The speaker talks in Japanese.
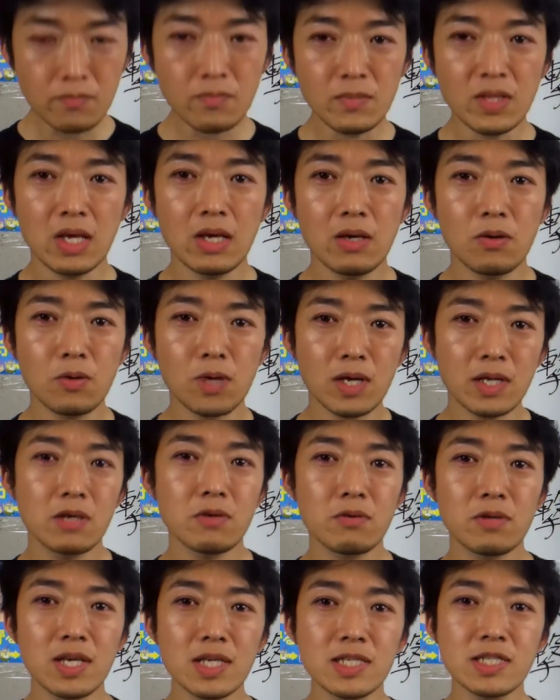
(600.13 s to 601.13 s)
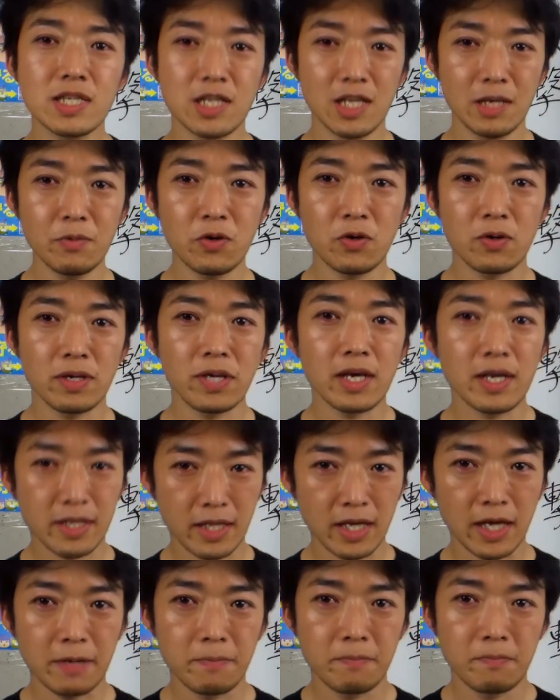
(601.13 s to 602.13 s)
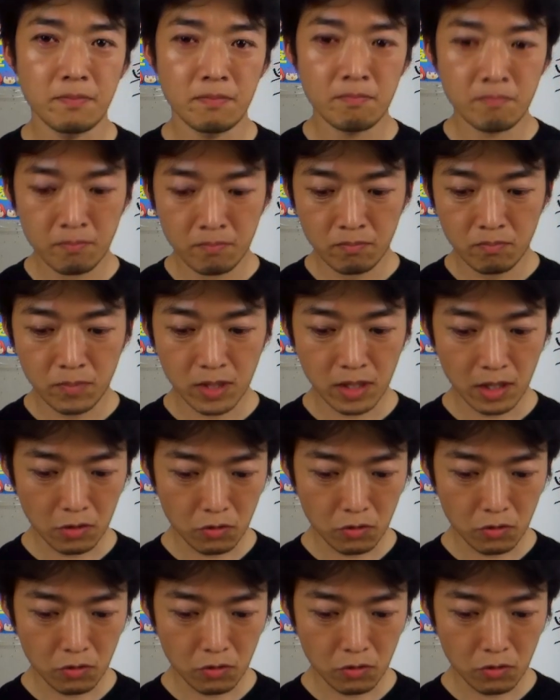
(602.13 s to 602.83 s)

えー、お金を出してでもやりたい。例